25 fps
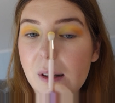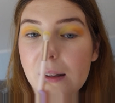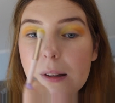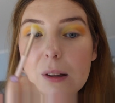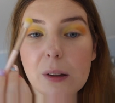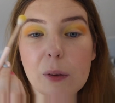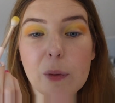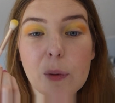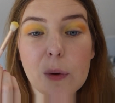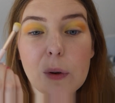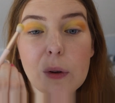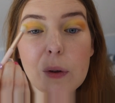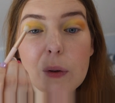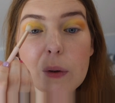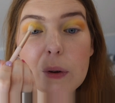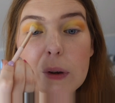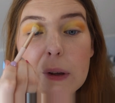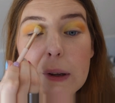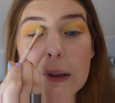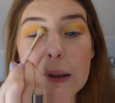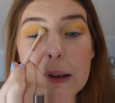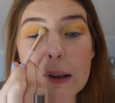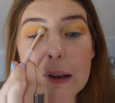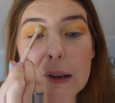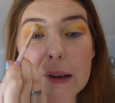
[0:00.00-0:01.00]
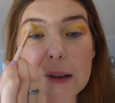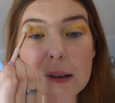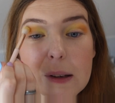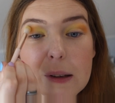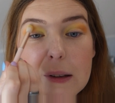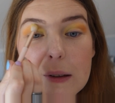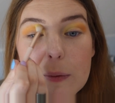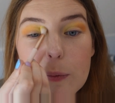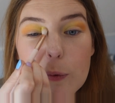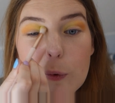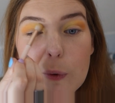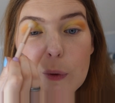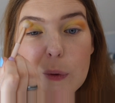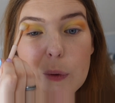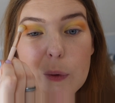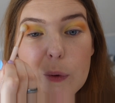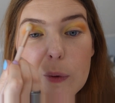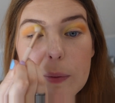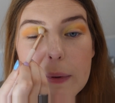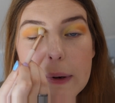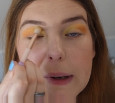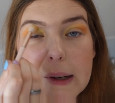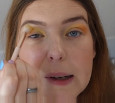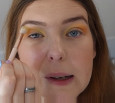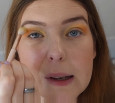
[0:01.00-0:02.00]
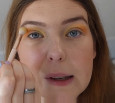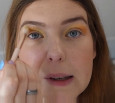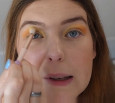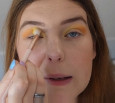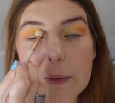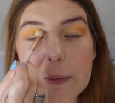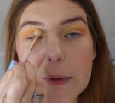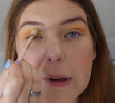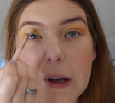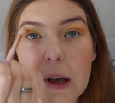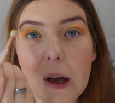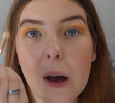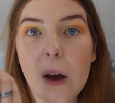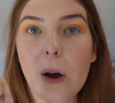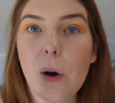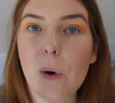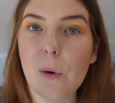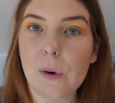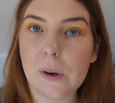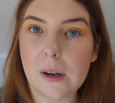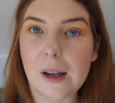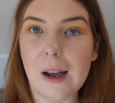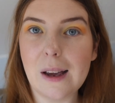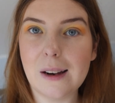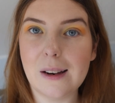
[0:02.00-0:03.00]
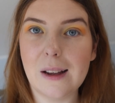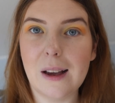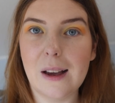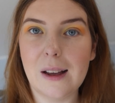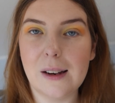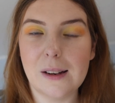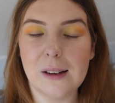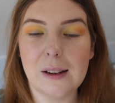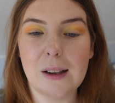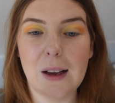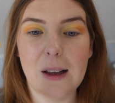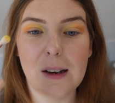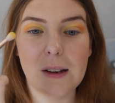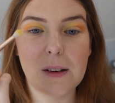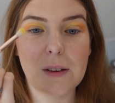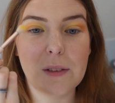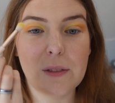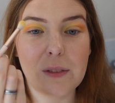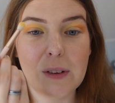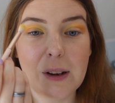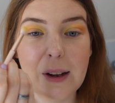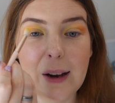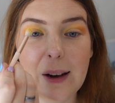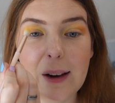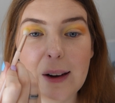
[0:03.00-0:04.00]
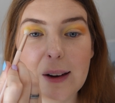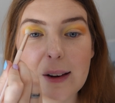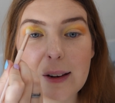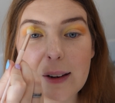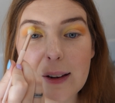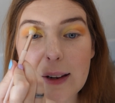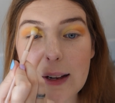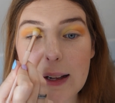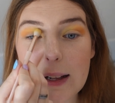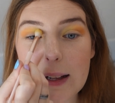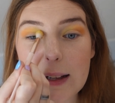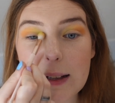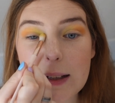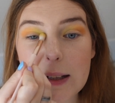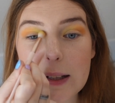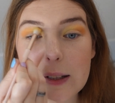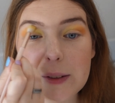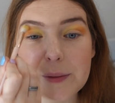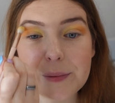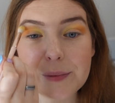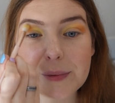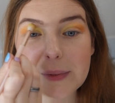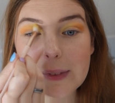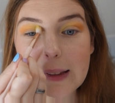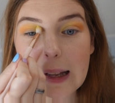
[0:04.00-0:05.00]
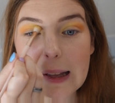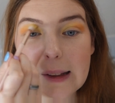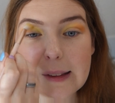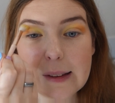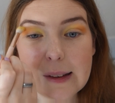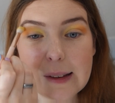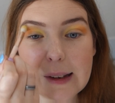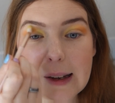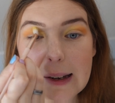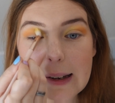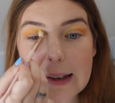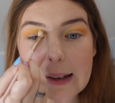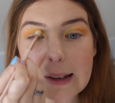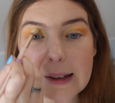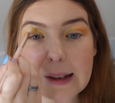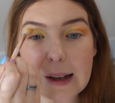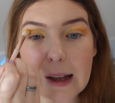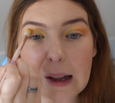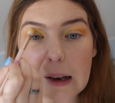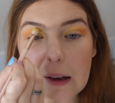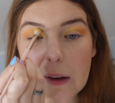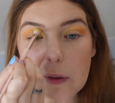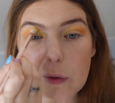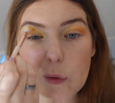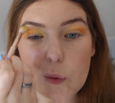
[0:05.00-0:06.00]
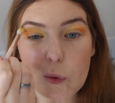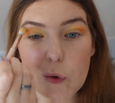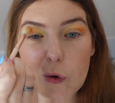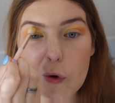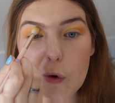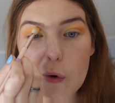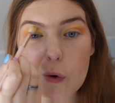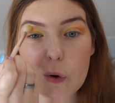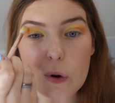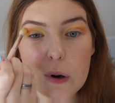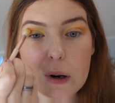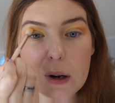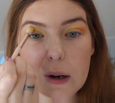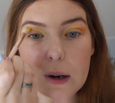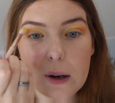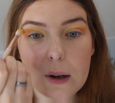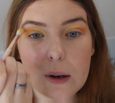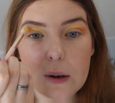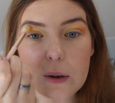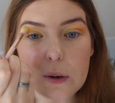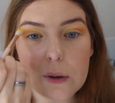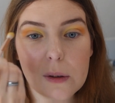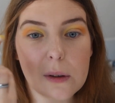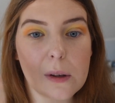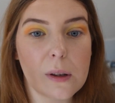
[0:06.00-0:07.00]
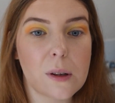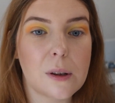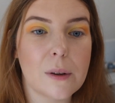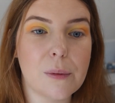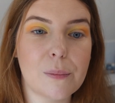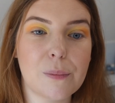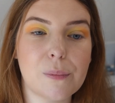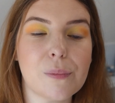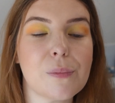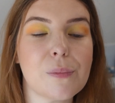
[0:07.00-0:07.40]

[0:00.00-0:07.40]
Dass es wirklich so einen richtig smoothen Übergang gibt und keine harten Kanten, weil das sieht halt nicht ganz so schön dann aus.